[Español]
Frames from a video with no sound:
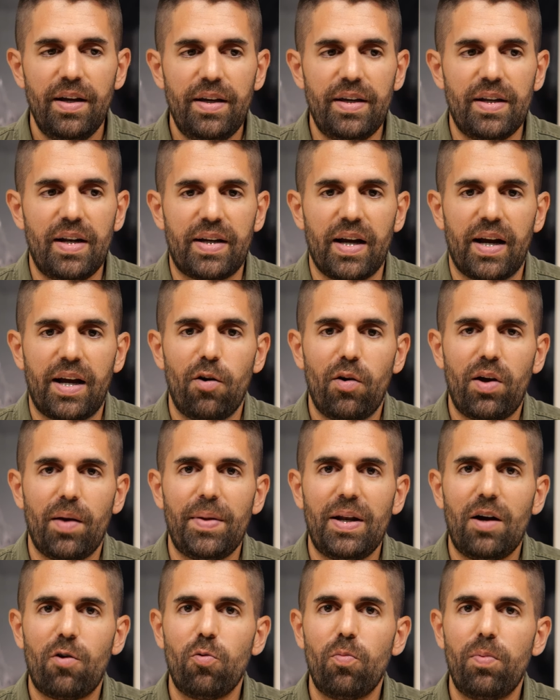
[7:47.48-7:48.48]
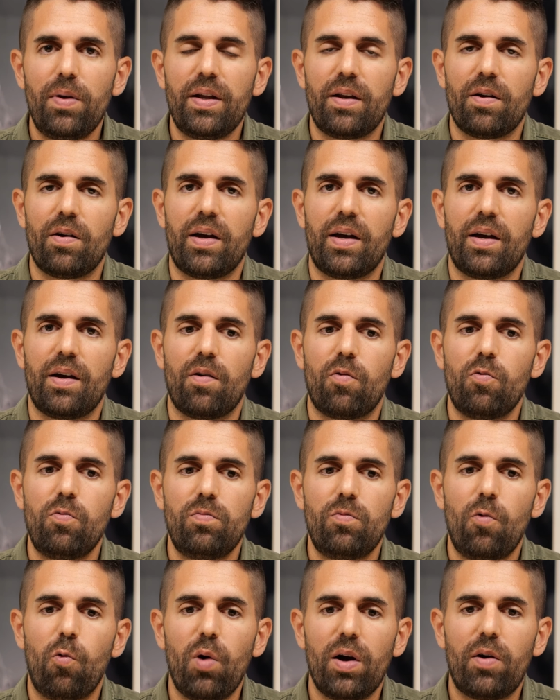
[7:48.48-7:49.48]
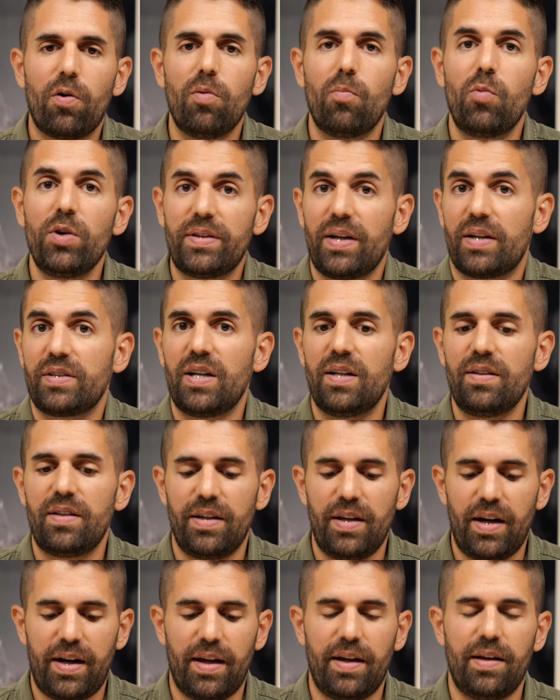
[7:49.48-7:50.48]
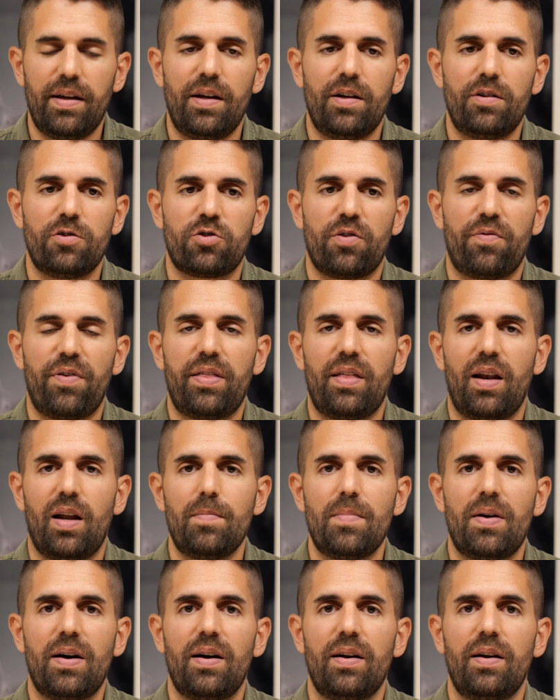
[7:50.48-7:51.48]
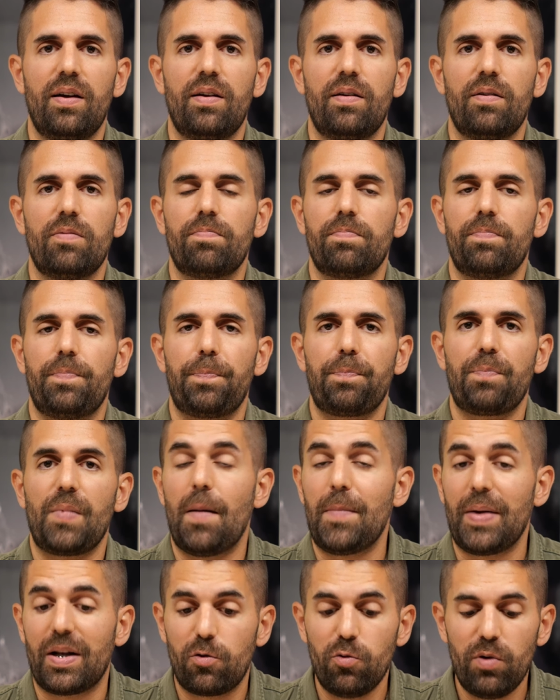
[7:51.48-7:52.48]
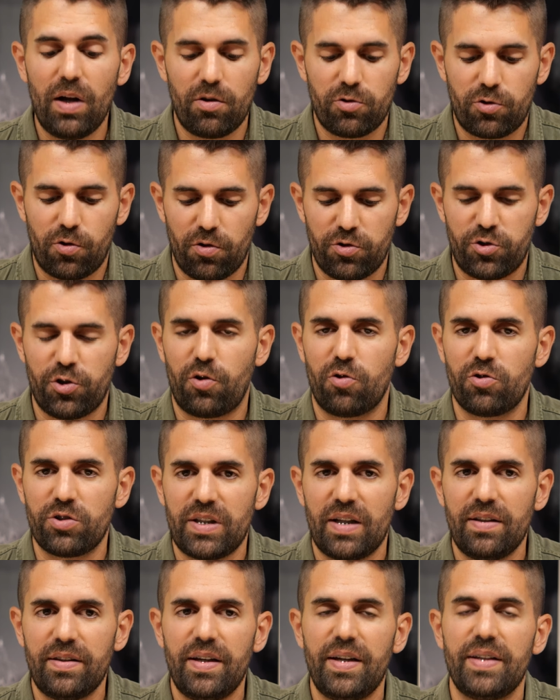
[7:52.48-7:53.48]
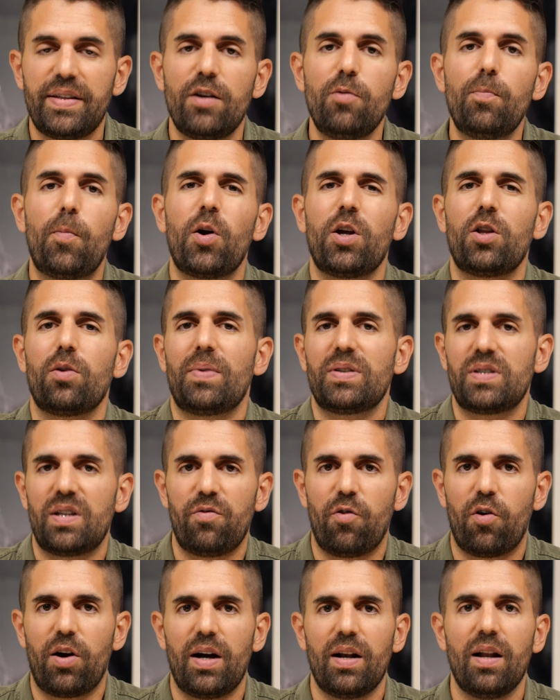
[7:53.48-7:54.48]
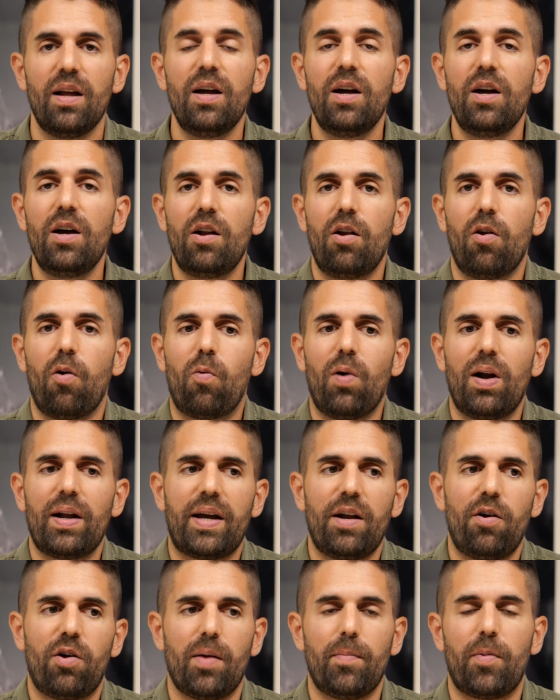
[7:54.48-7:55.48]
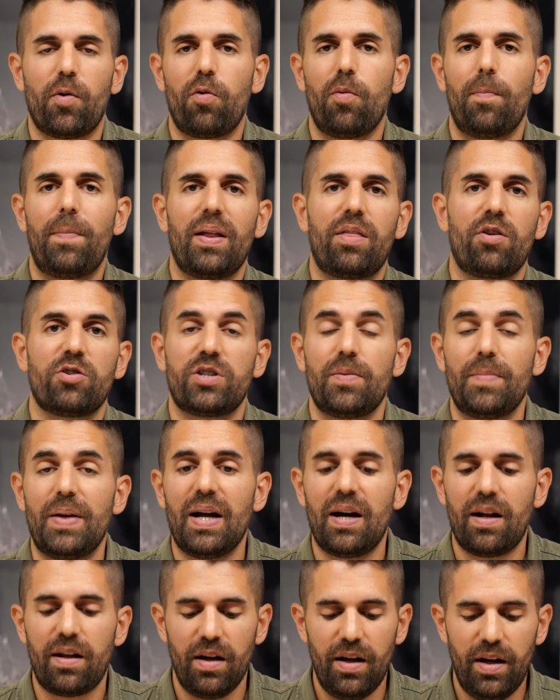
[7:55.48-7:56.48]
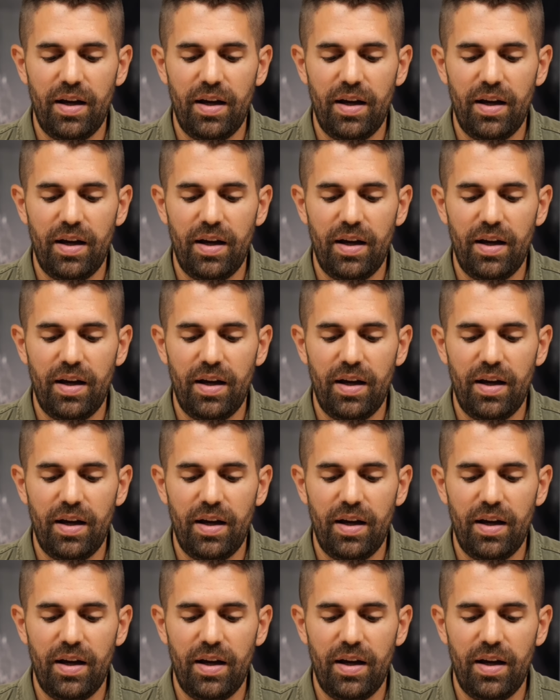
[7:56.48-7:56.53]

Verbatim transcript: y en el que creo que viene a cumplir un hueco muy interesante, ya que nos ofrece la misma apertura, 2,8 constante y tiene un poquito más de focal, lo cual creo que por un precio similar